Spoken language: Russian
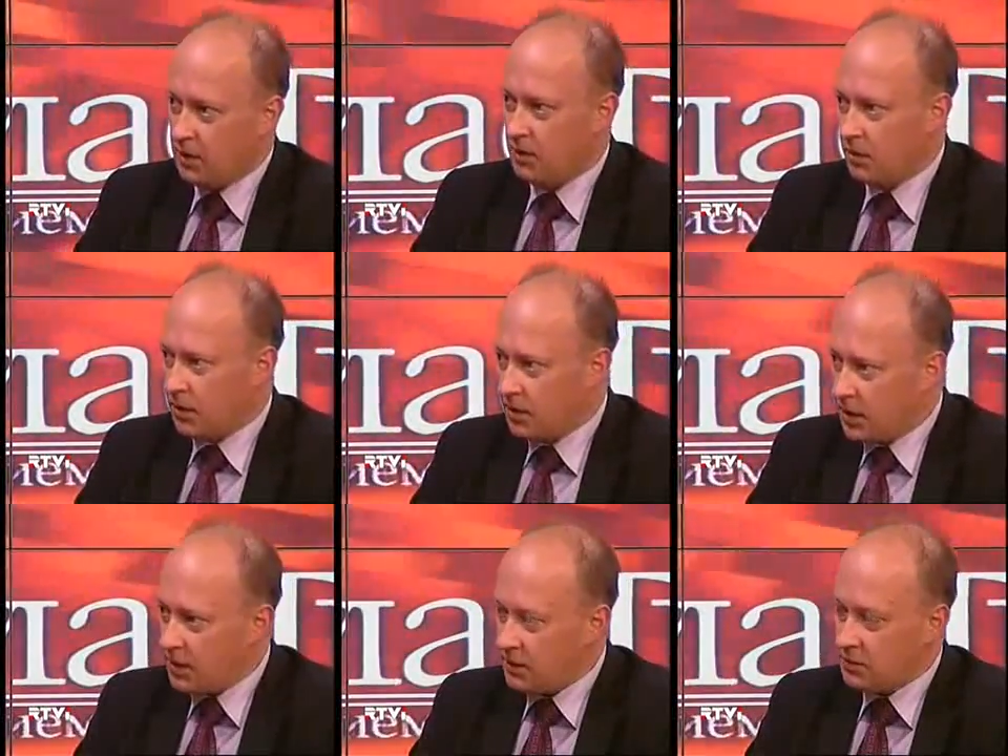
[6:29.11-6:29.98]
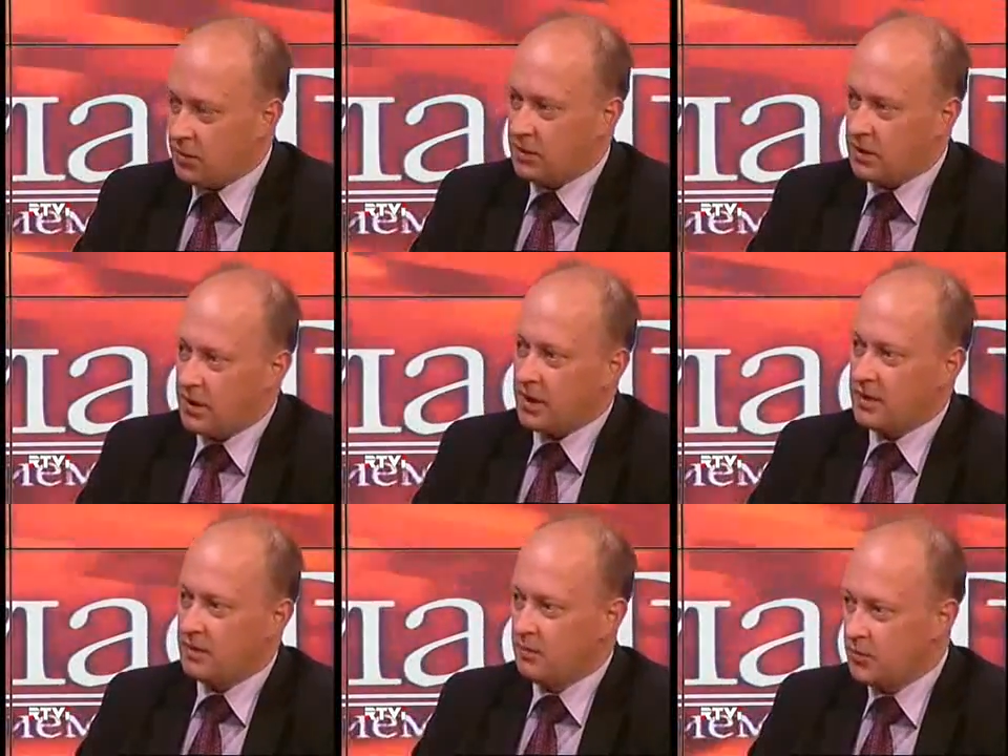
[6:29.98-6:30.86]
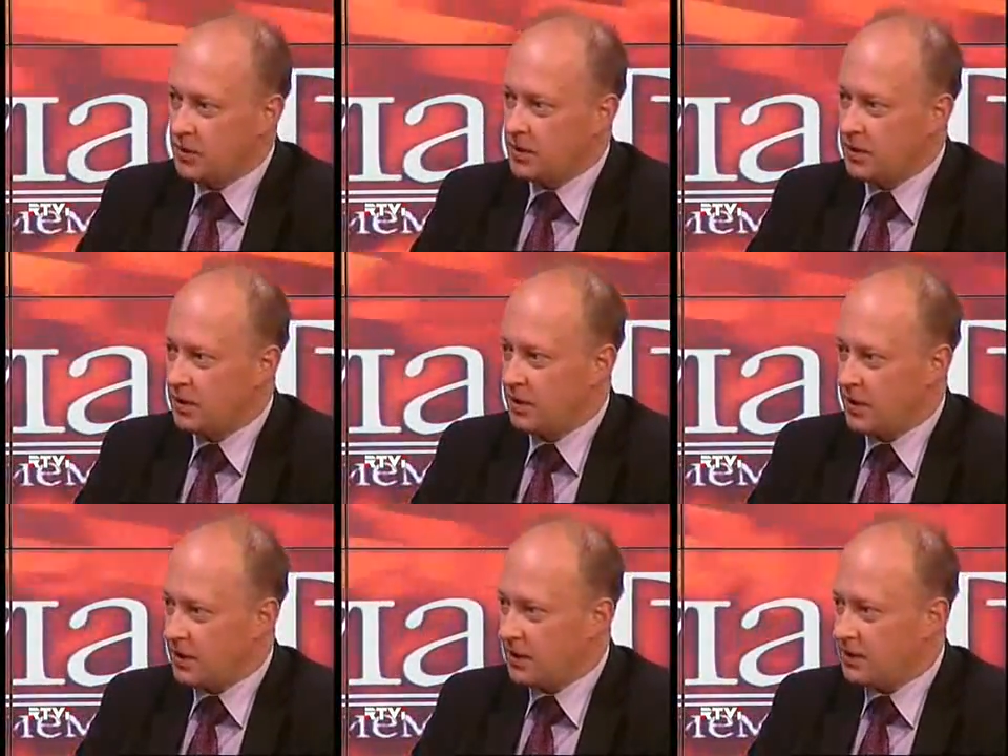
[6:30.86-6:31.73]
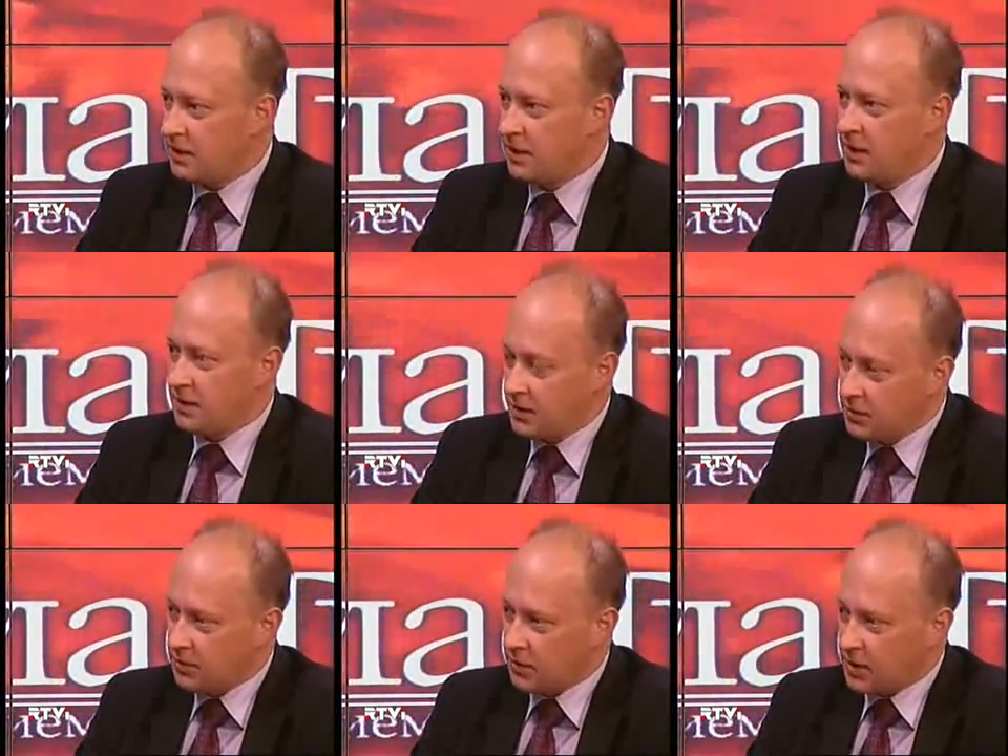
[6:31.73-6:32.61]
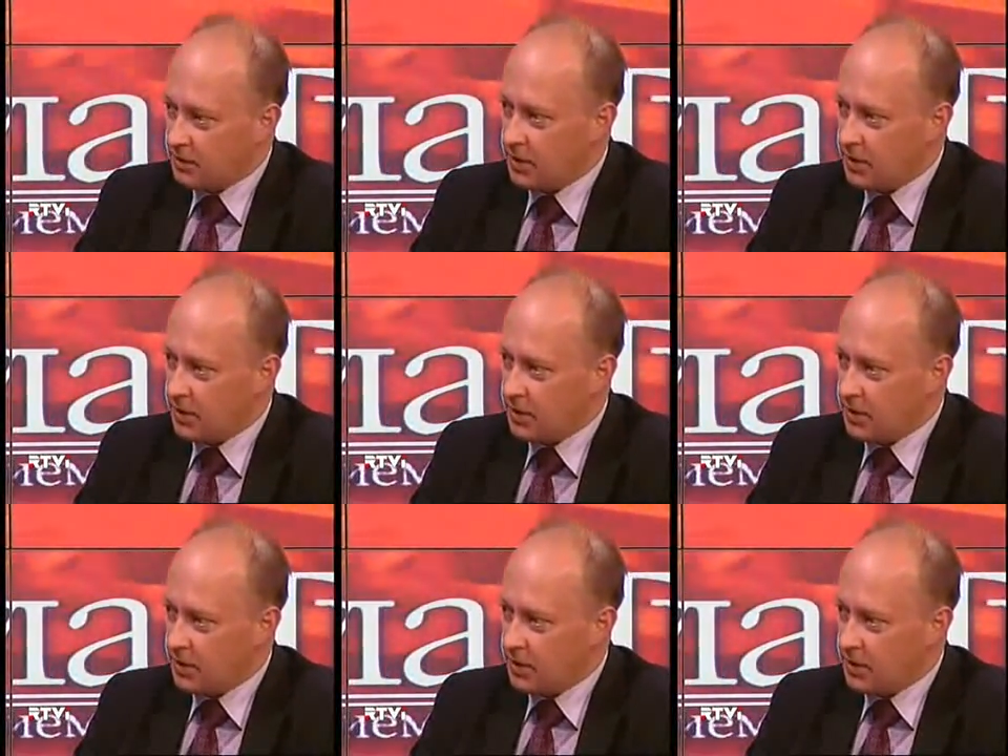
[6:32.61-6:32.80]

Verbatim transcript: Но ясно, что старт будет для нас тяжелым